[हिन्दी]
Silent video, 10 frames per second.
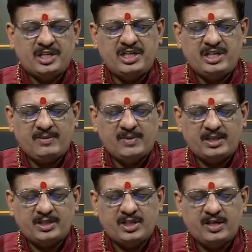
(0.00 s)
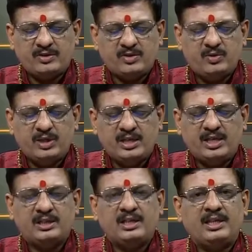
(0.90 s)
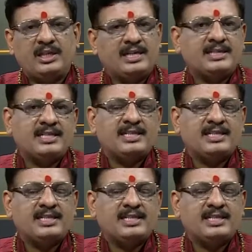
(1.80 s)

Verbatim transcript: शनि की महादशा और सूर्य का अंतर एक ऐसा